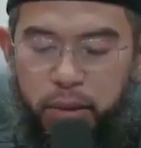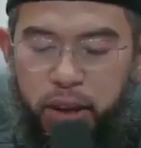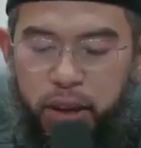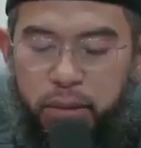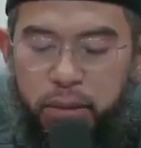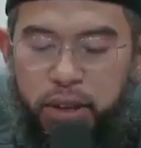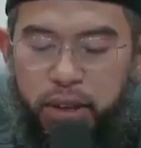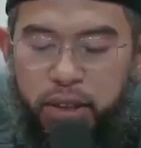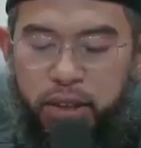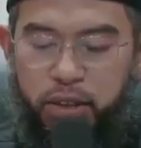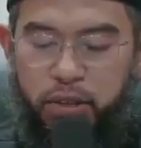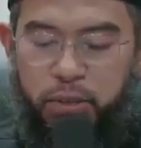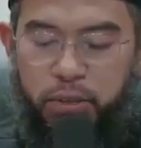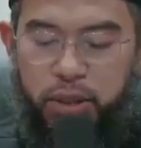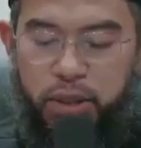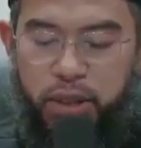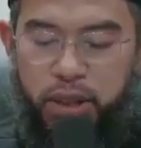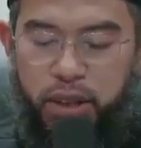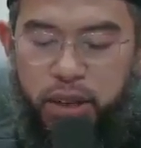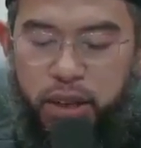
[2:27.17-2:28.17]
Bagaimana saya harus
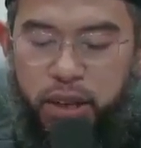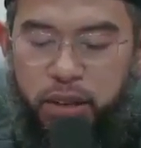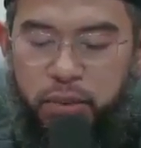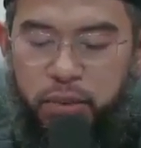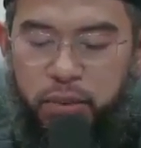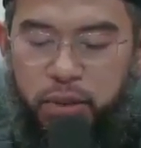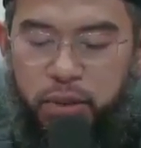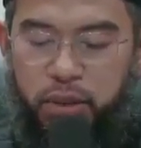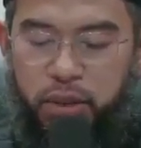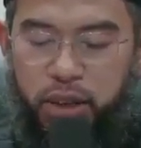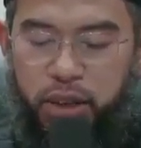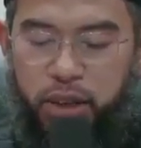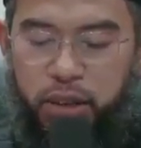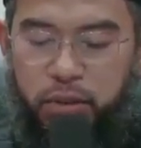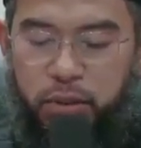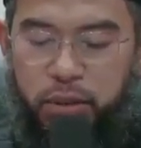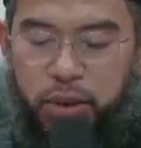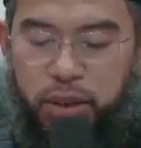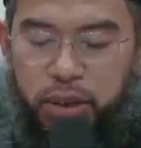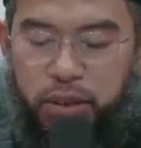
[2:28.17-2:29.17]
bersikap? Mohon
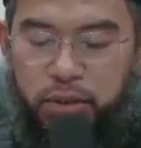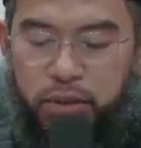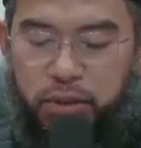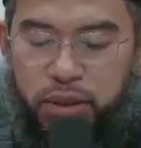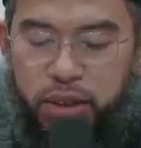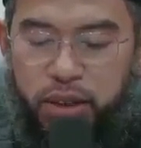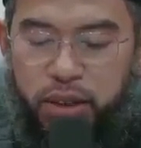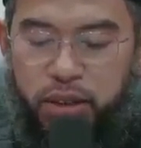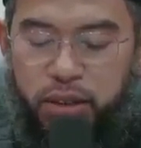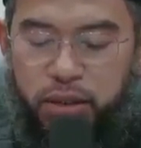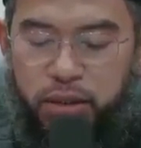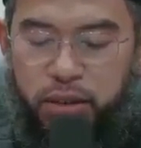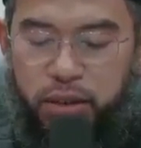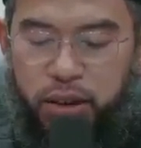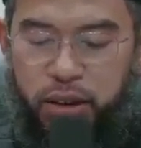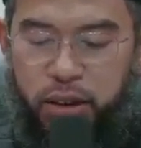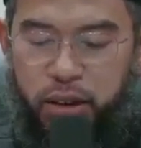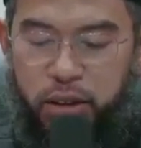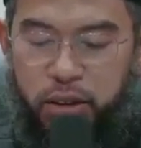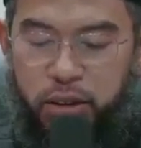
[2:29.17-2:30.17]
jawabannya Ustaz
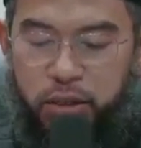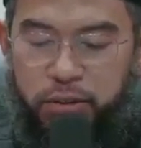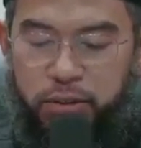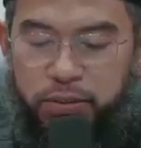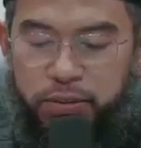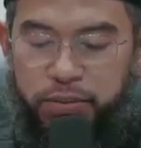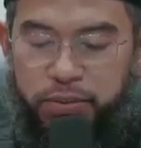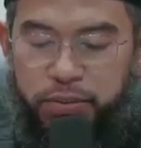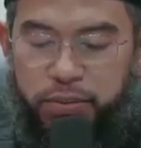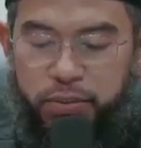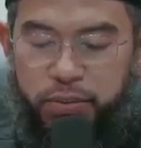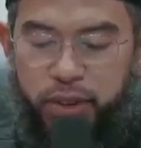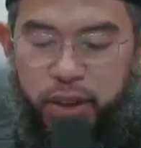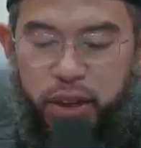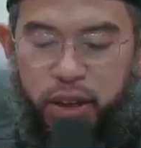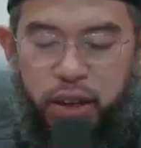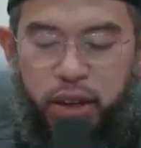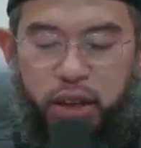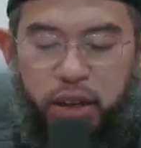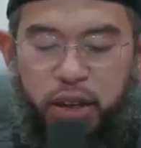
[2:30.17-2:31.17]
allah khairan.
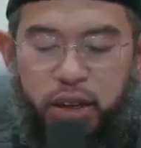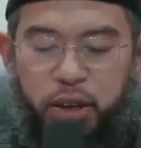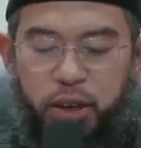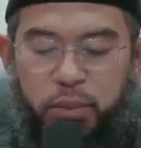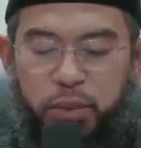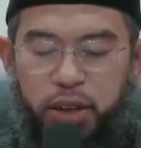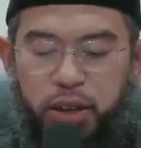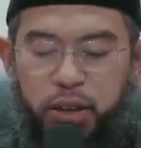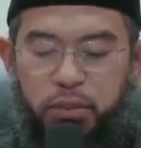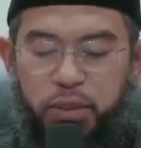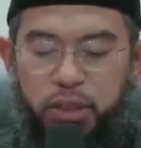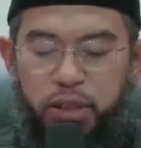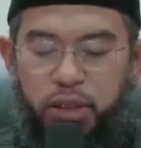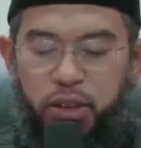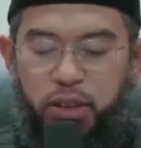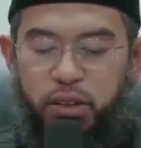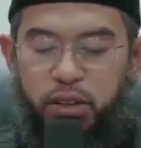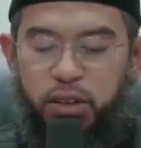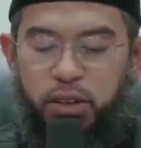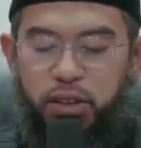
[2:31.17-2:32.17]
Yang pertama
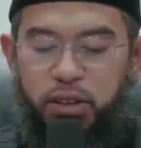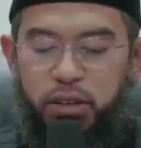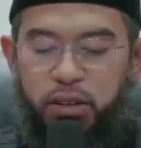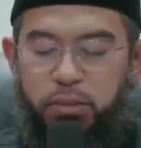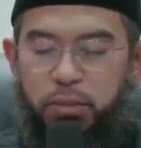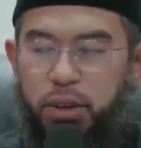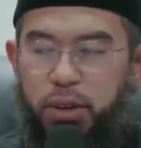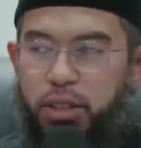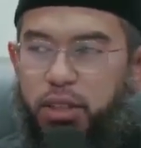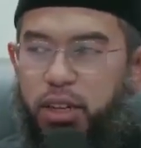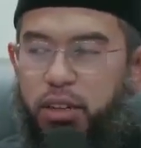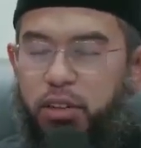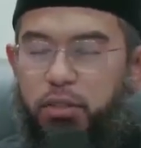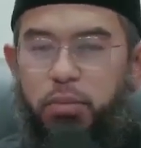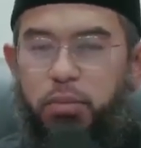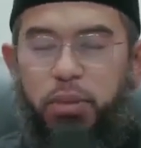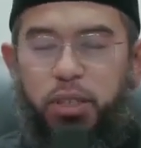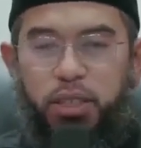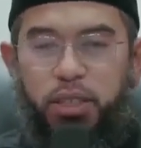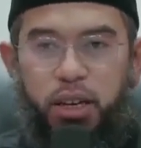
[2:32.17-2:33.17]
calon pastor
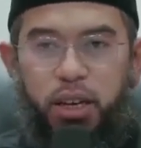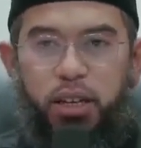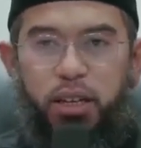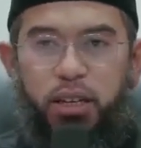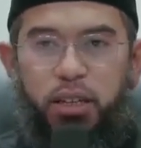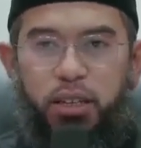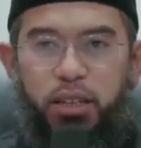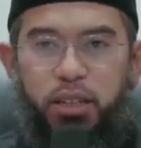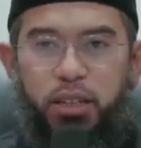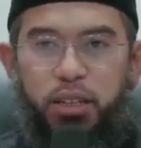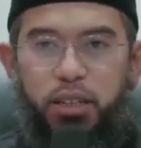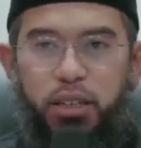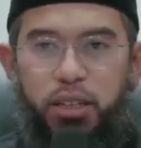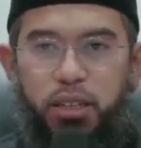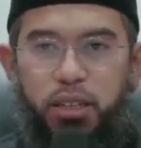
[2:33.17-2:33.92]
bisa